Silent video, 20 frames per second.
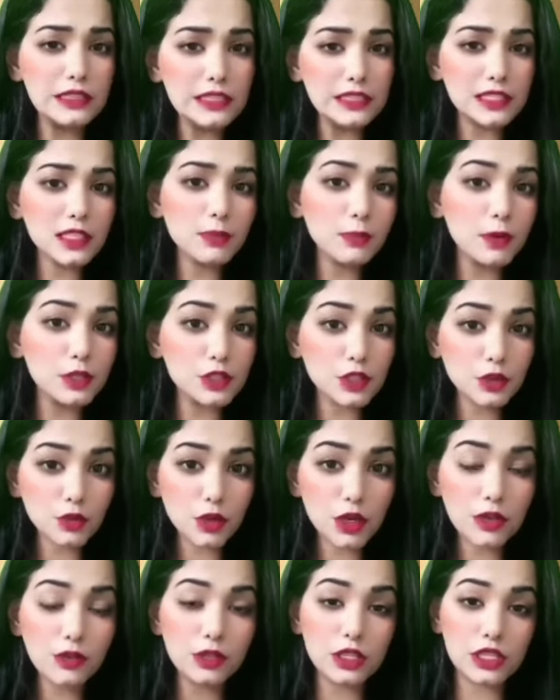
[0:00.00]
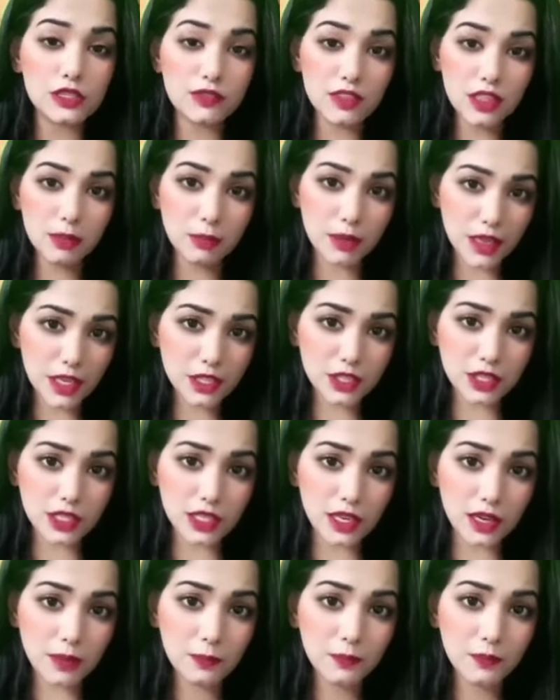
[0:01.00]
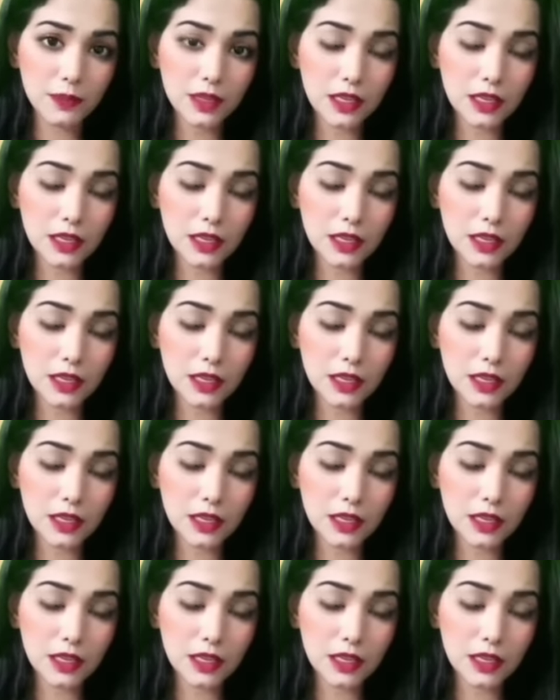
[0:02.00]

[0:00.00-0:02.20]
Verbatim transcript: तीसरे पर्सन को अगर वो तस्वीरें भेज देगा